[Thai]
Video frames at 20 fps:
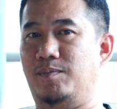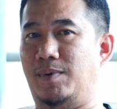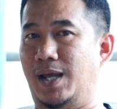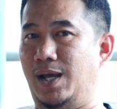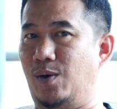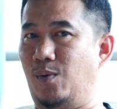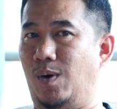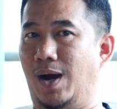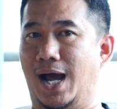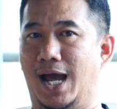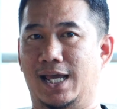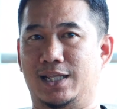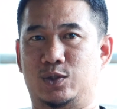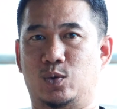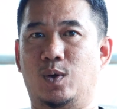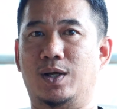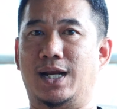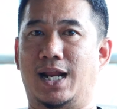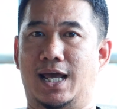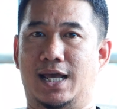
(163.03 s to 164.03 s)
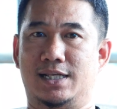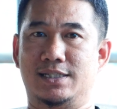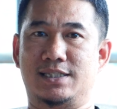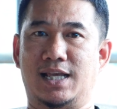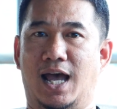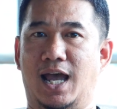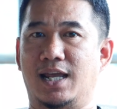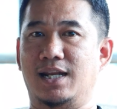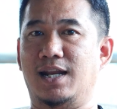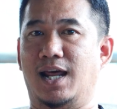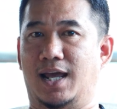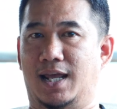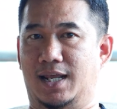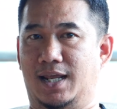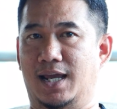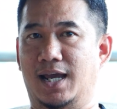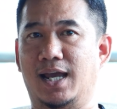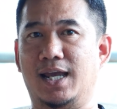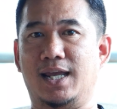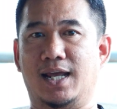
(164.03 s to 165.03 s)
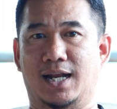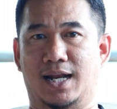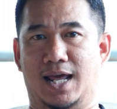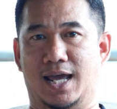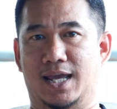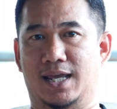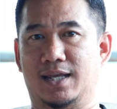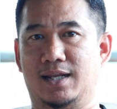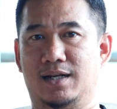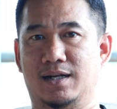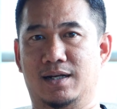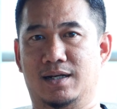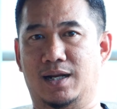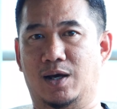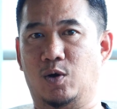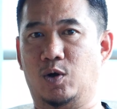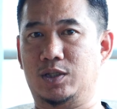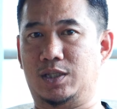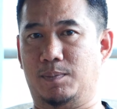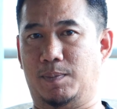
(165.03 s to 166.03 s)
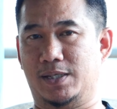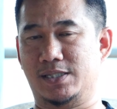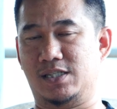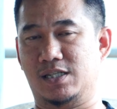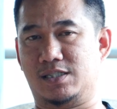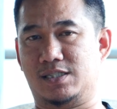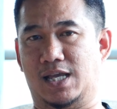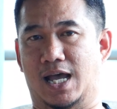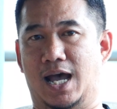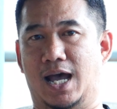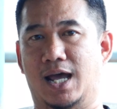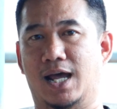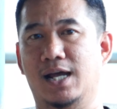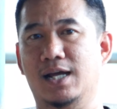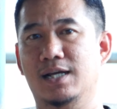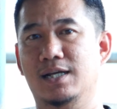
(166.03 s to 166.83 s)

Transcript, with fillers: แม่ควายตัวไหนสายไหนให้อะไร เราก็จะไปศึกษา